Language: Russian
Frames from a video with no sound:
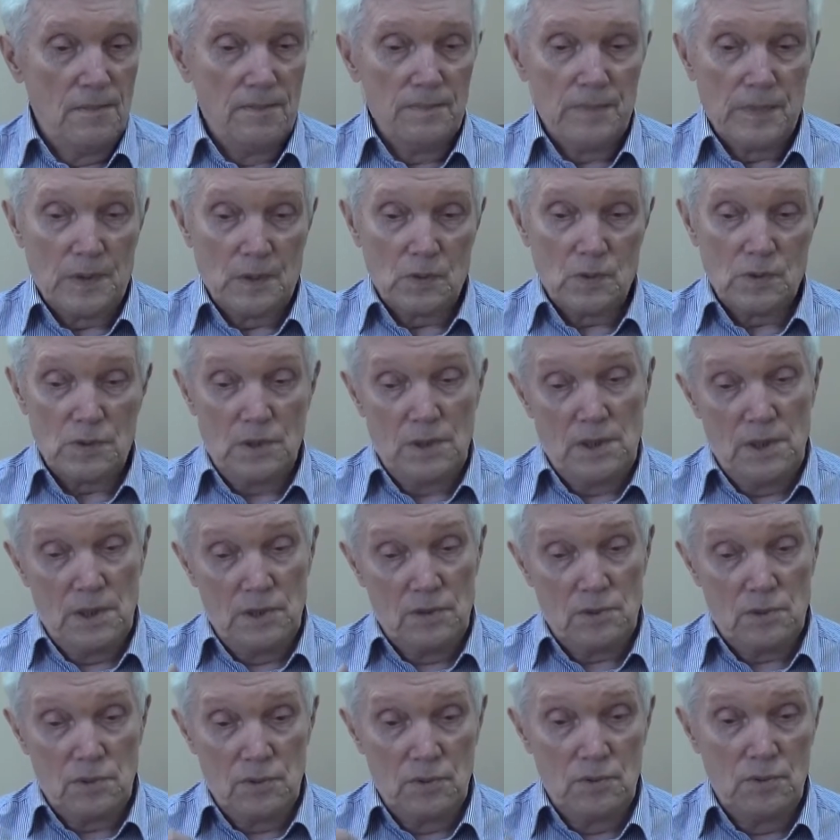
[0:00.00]
Потому что
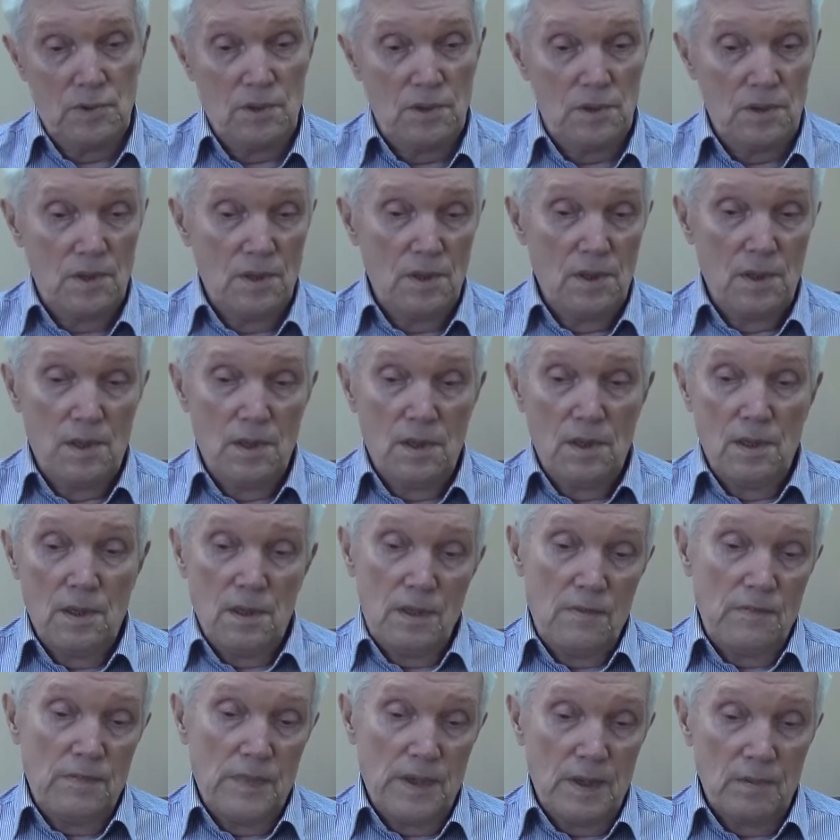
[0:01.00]
есть люди,
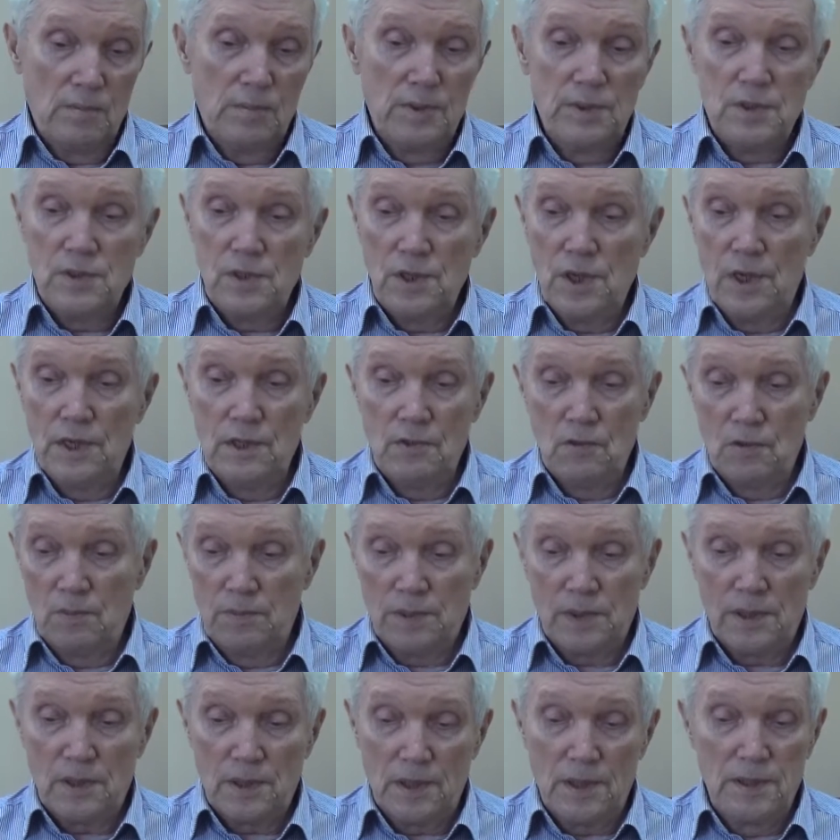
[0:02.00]
необычайного
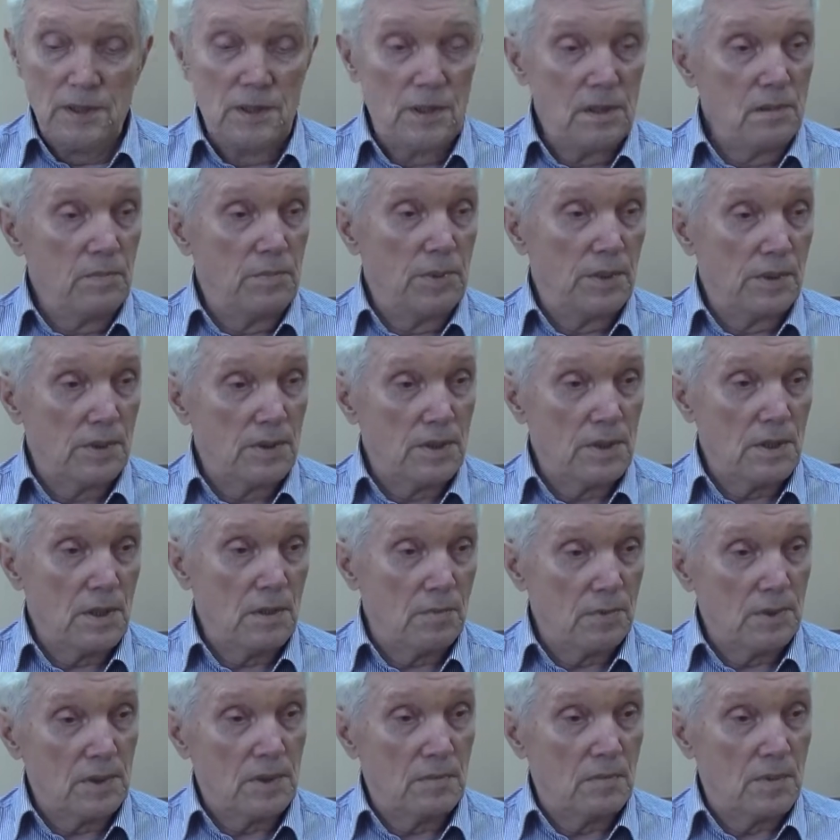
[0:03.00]
преклонения перед
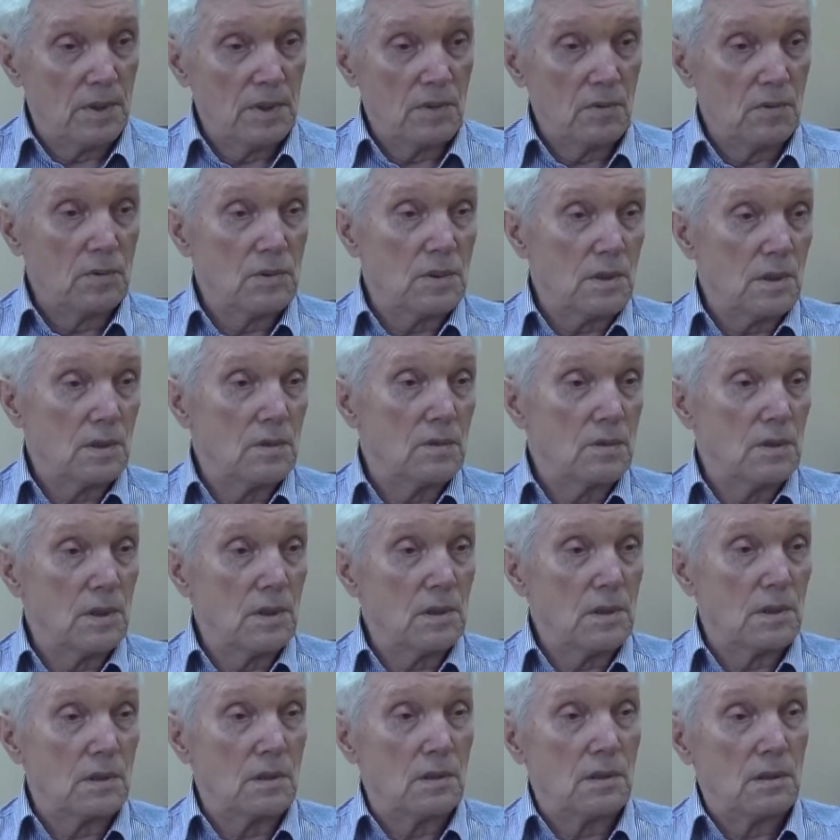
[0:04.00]
Западом, они вот сейчас
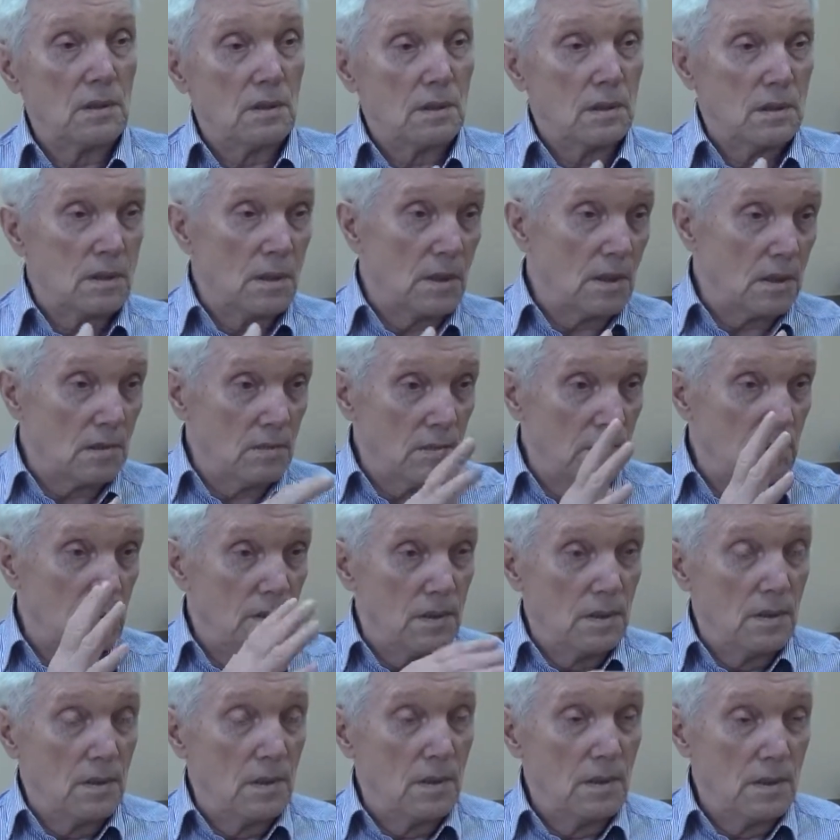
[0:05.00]
взяли и как бы
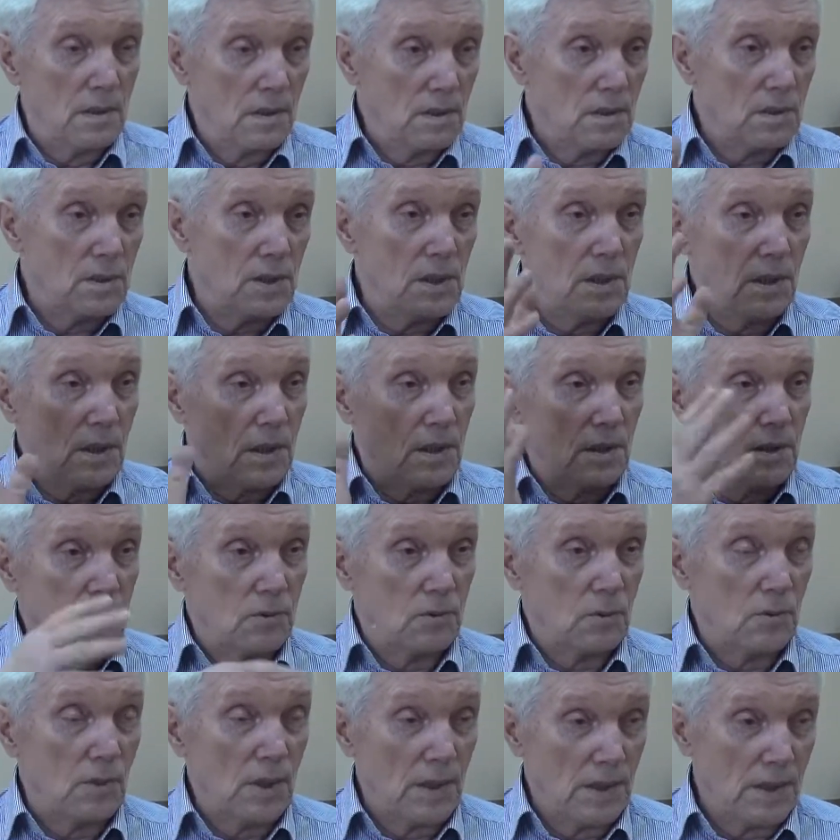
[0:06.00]
съехали
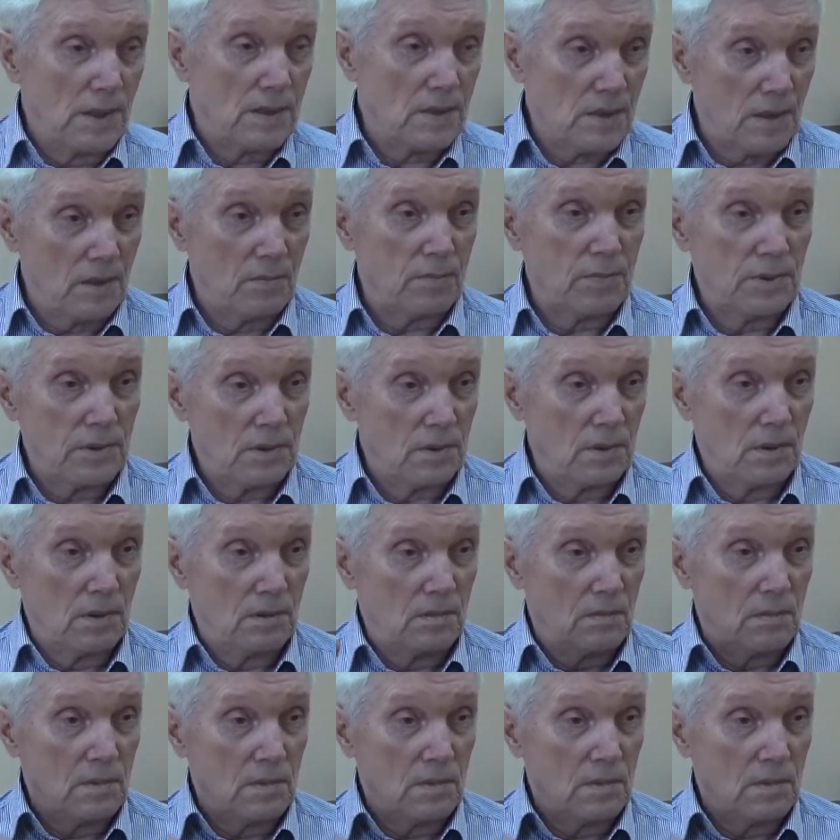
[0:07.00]
туда, на Запад явно.